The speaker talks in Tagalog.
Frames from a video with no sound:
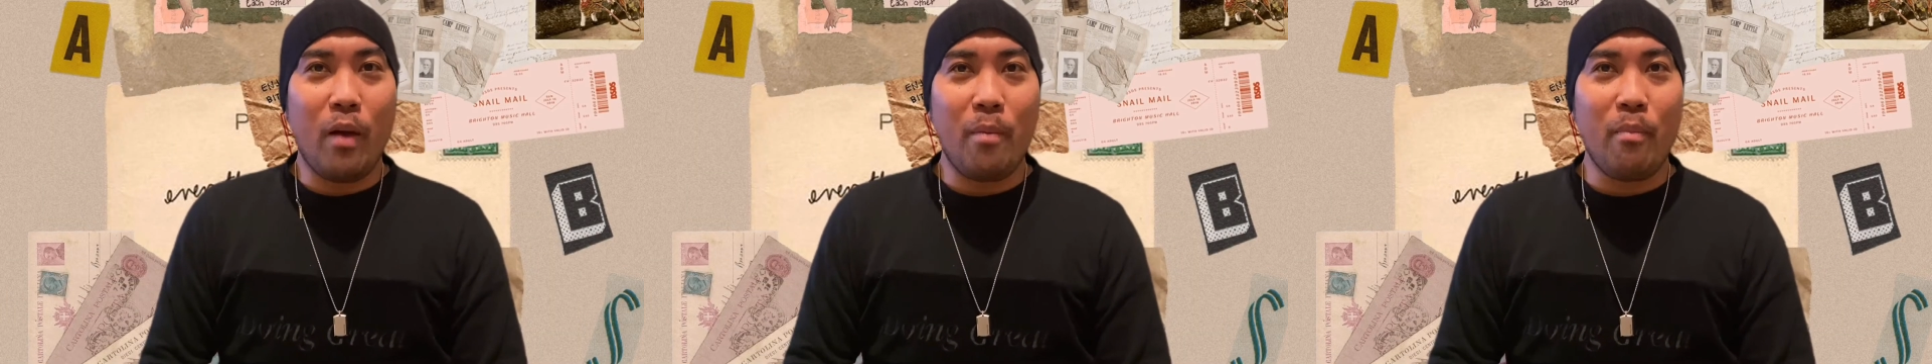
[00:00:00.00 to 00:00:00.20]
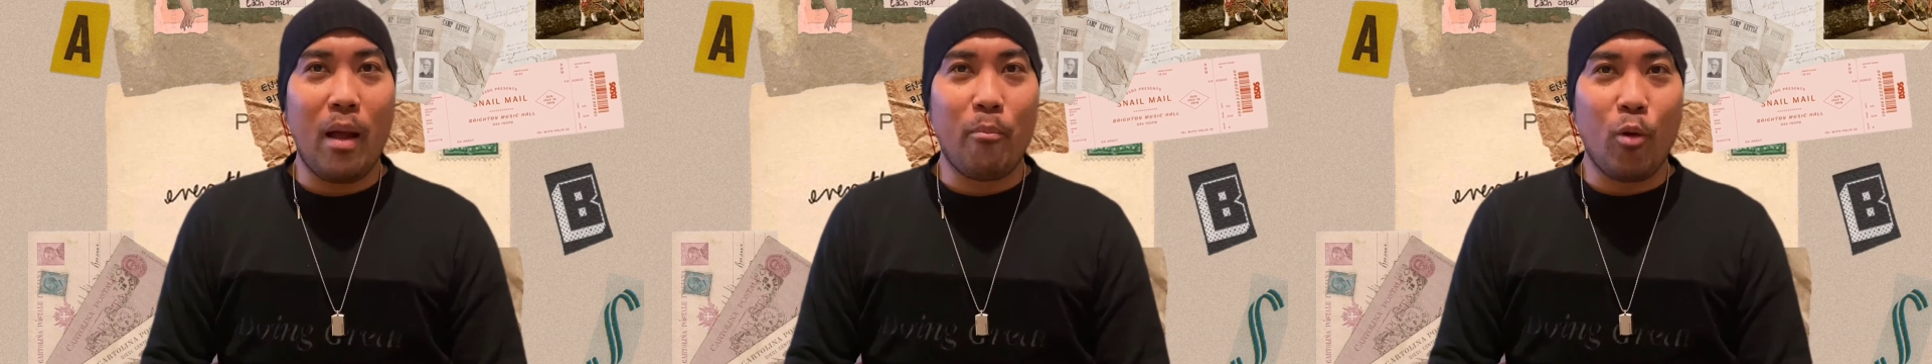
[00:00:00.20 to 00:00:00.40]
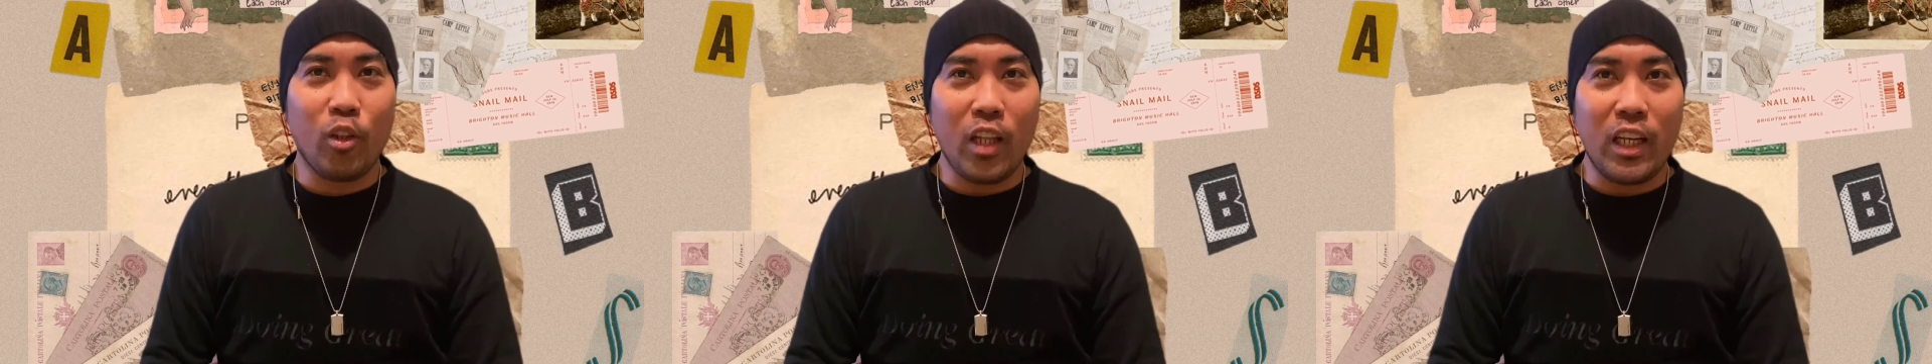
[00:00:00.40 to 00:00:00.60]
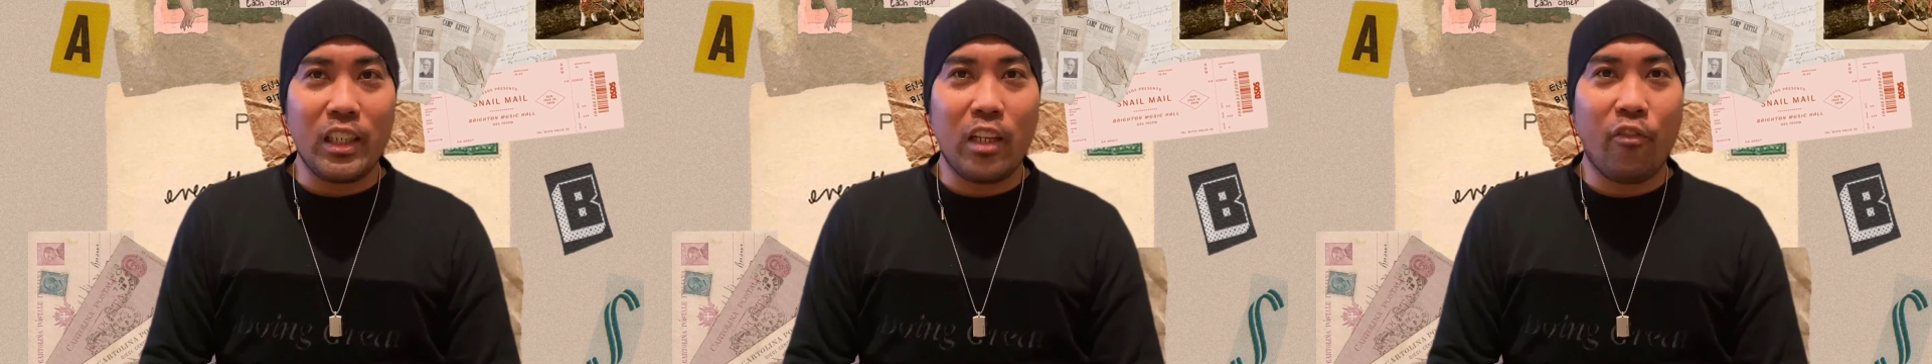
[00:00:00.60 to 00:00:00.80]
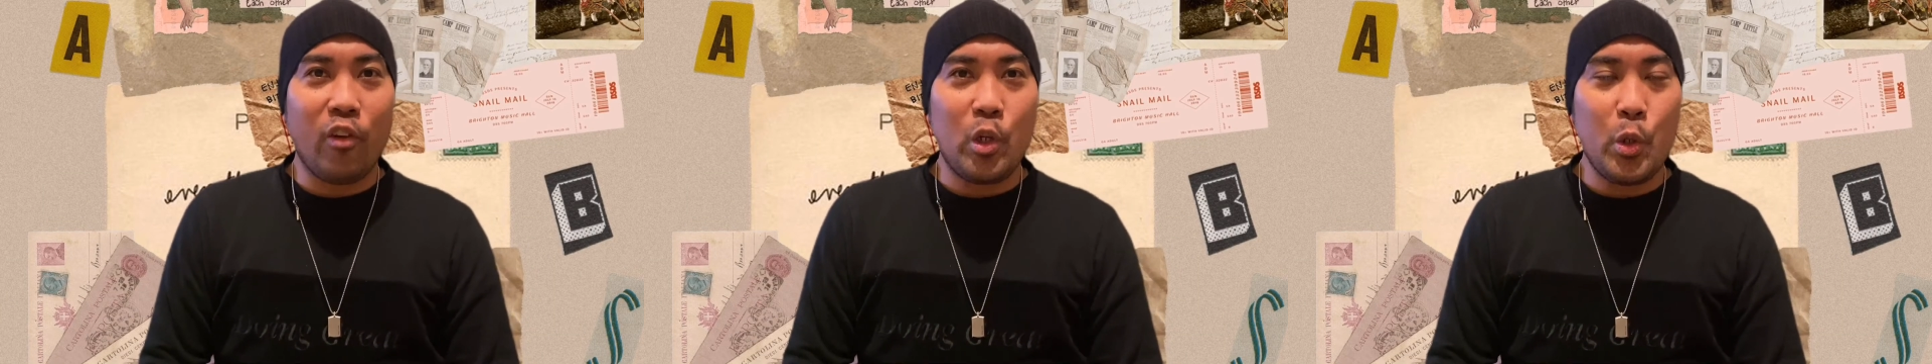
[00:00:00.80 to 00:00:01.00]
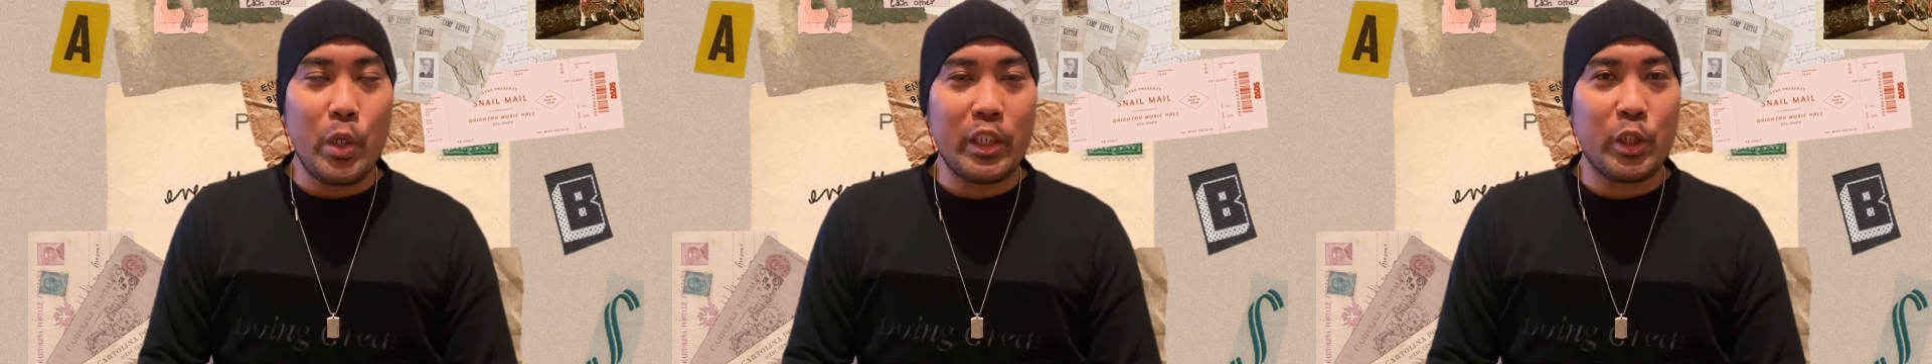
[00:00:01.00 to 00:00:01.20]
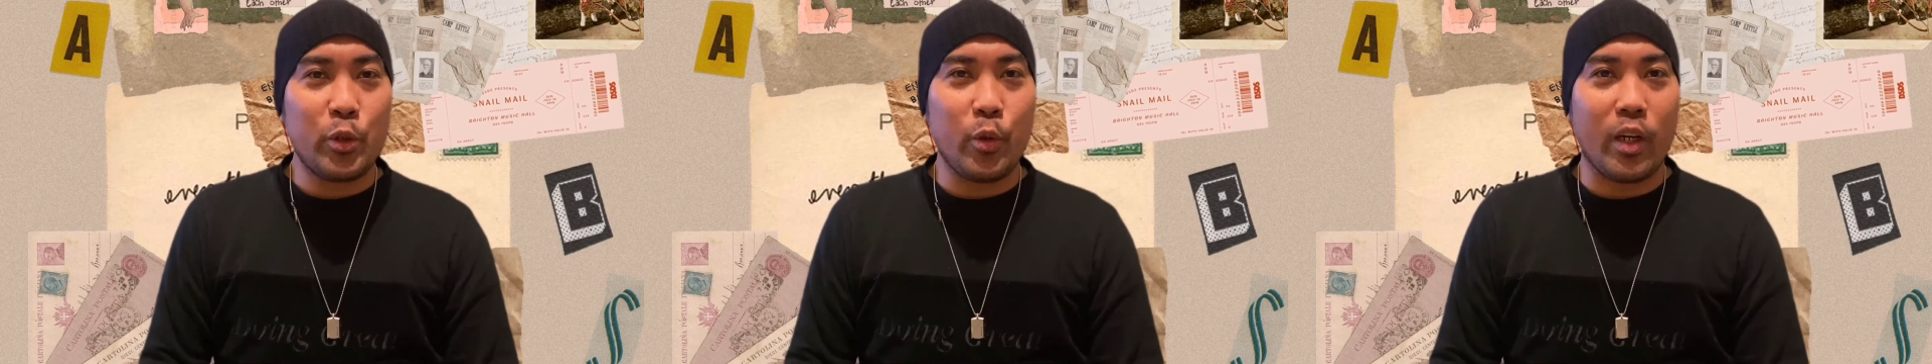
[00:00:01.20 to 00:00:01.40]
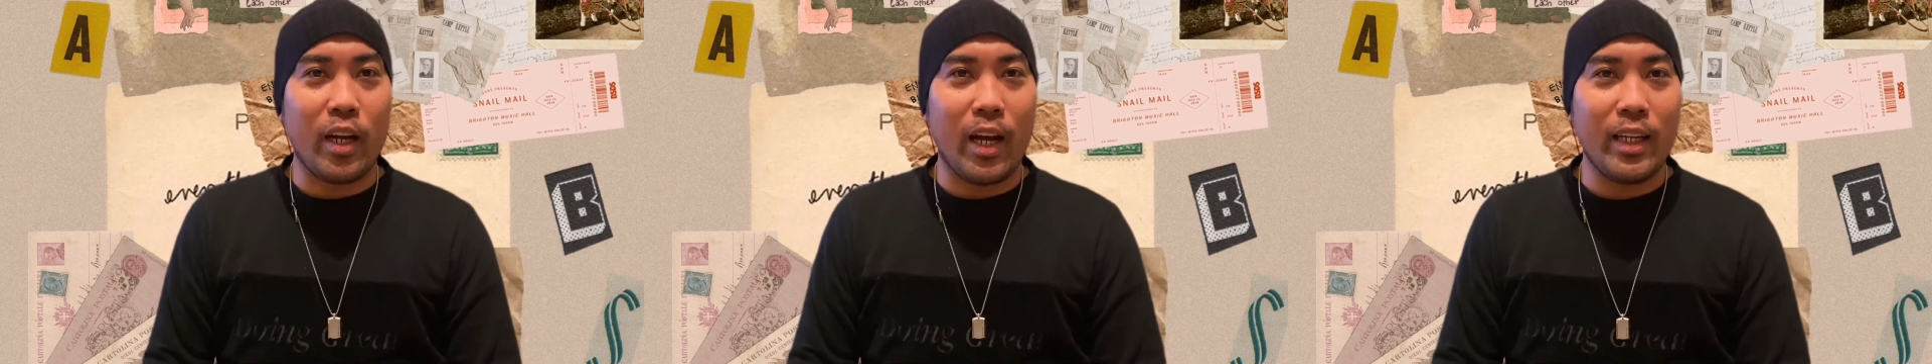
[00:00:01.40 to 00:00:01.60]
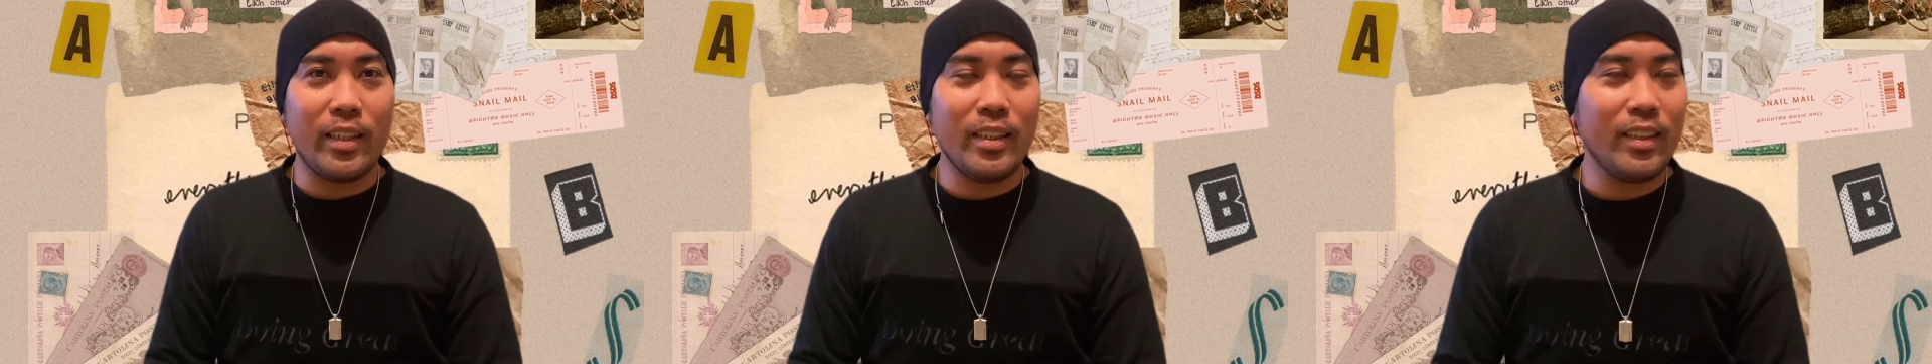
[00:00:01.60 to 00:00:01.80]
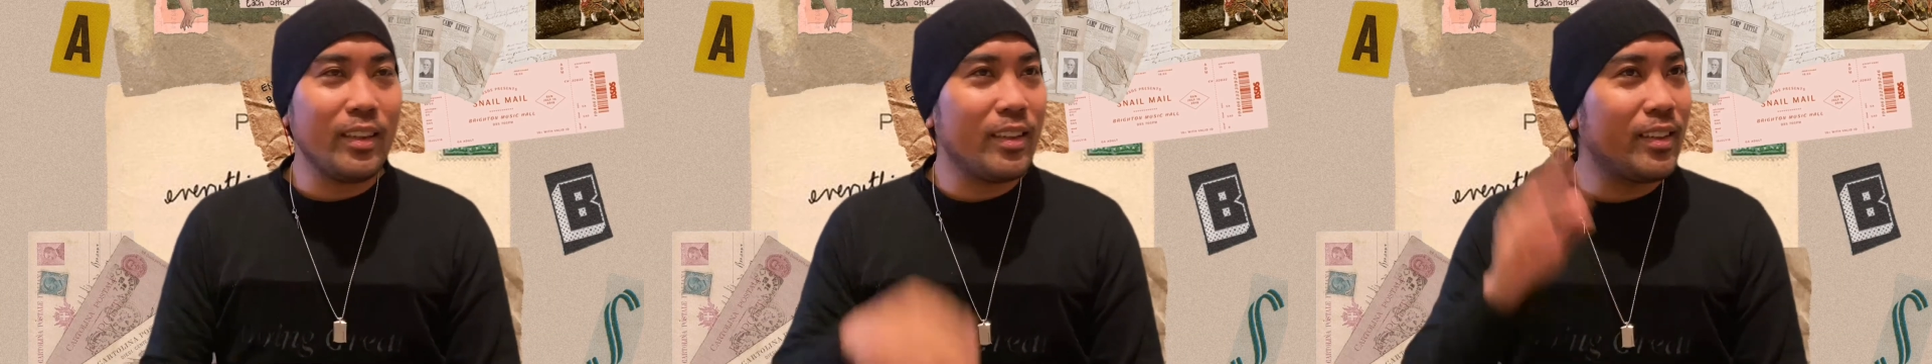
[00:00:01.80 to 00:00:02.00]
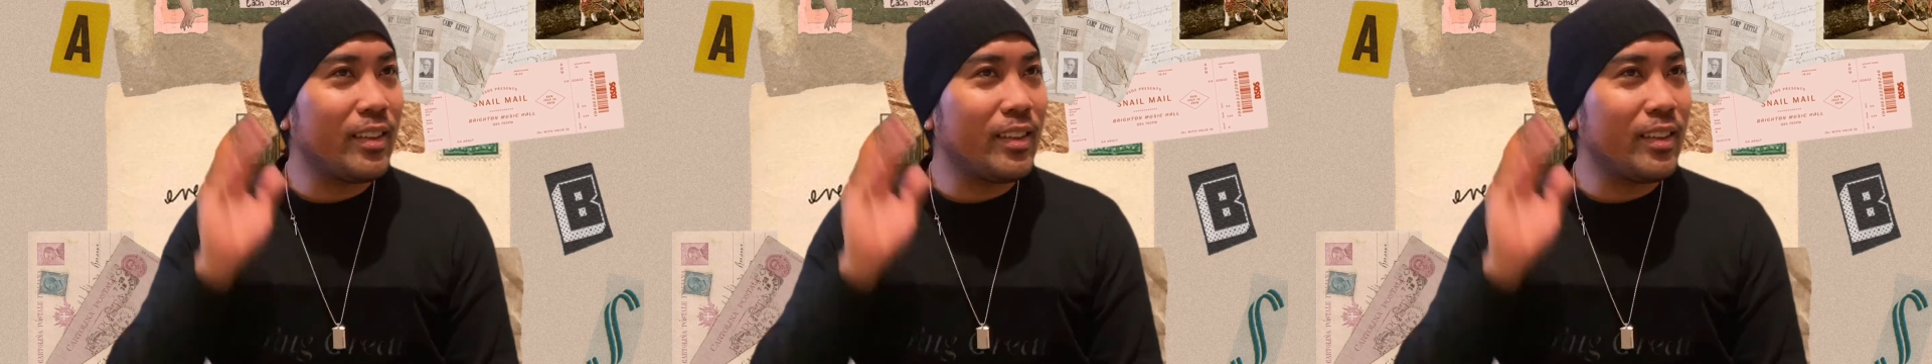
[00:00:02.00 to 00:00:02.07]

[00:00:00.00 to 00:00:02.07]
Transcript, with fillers: maabot ang WH niyo agad?